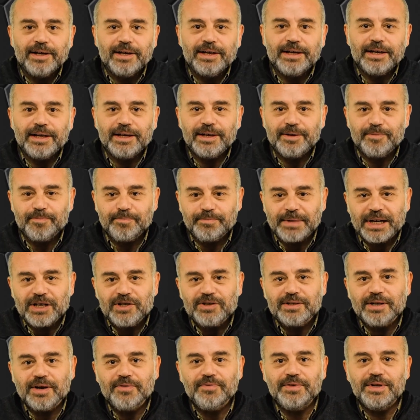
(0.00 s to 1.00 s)
e, maç
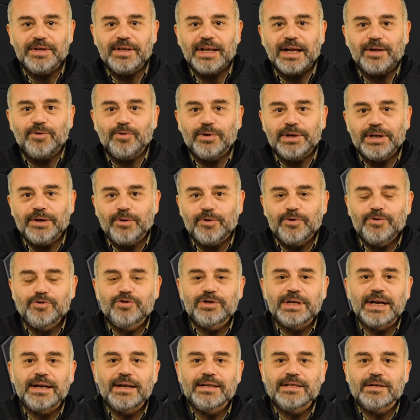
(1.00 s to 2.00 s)
trafiğinden dolayı
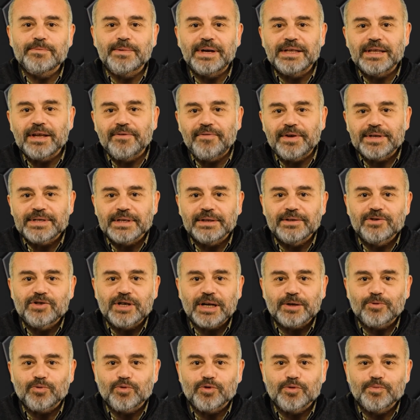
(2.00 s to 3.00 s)
oyuncular ne zaman nefes
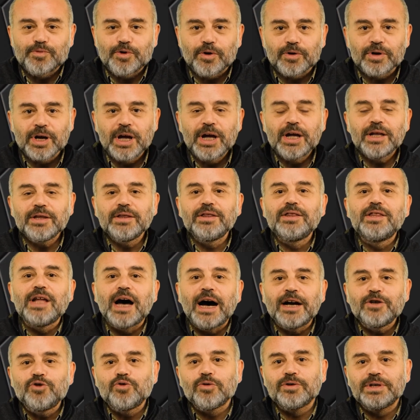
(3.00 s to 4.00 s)
alacak durum yok.
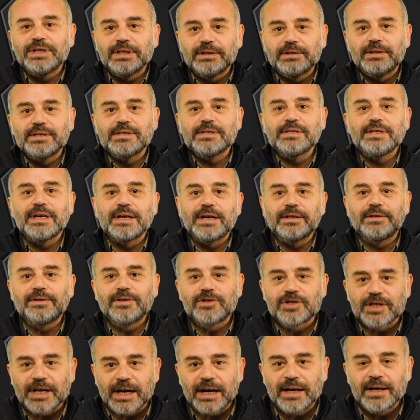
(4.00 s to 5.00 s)
Daha çok yıldızın
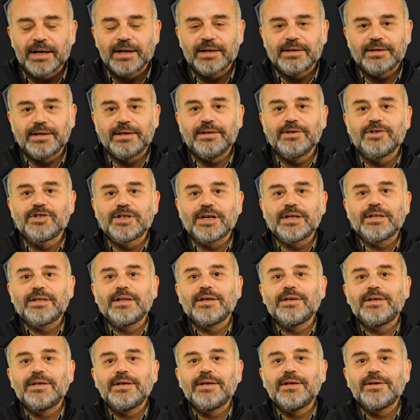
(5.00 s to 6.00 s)
yaratacağı
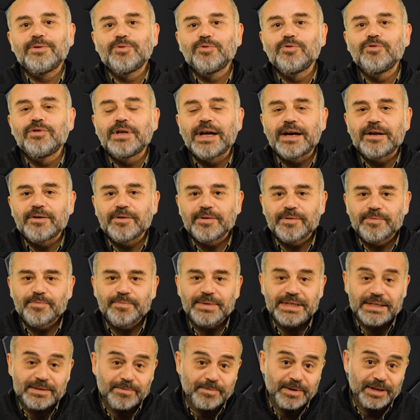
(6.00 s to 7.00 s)
gelecekteki günler
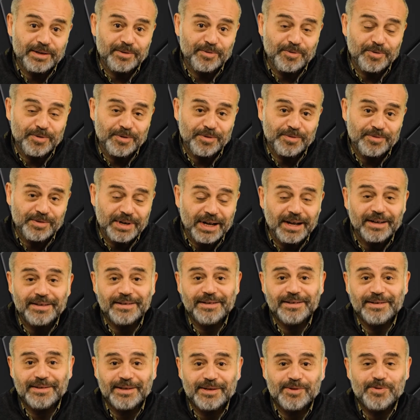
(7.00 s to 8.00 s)
bizi bekliyor
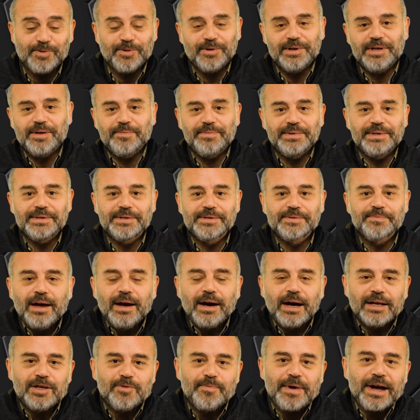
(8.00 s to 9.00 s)
rahatlıkla söyleyebiliriz.
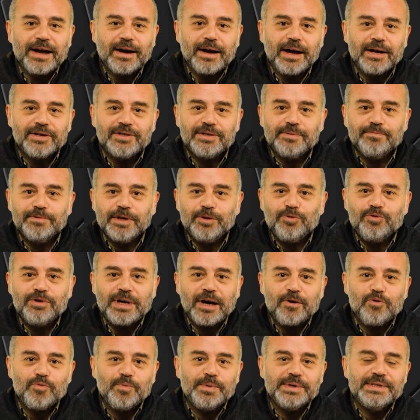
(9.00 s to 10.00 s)
Hadi ben kaçtım da Dünya
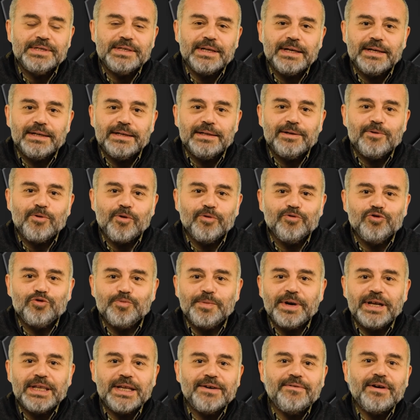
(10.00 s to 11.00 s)
Kupası ile ilgili
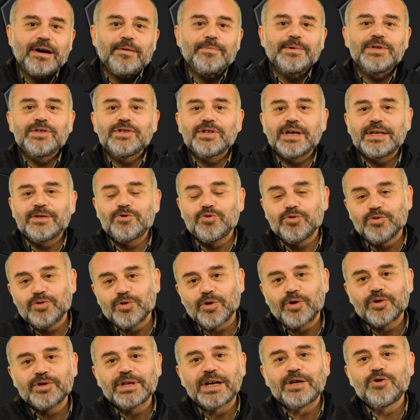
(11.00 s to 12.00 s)
konuşmaya devam edeceğiz. Çünkü
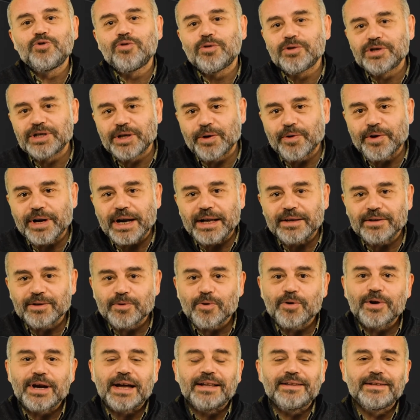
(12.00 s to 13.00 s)
oradan çok şey öğrendik.
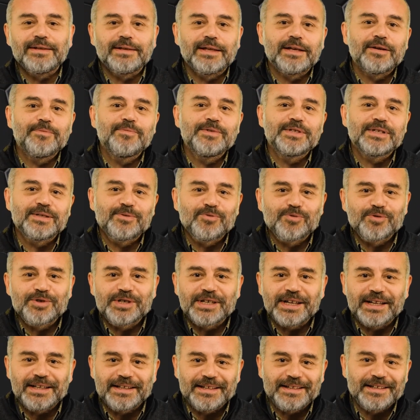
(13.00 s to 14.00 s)
Öğrendiklerimizi
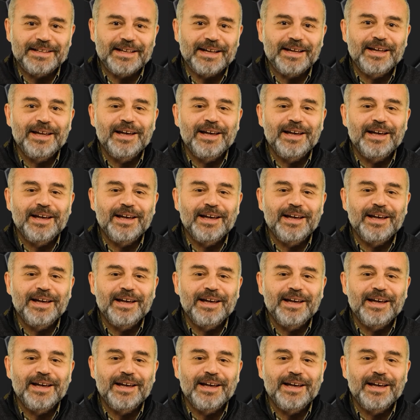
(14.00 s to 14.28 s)
Türkiye Ligi'ne,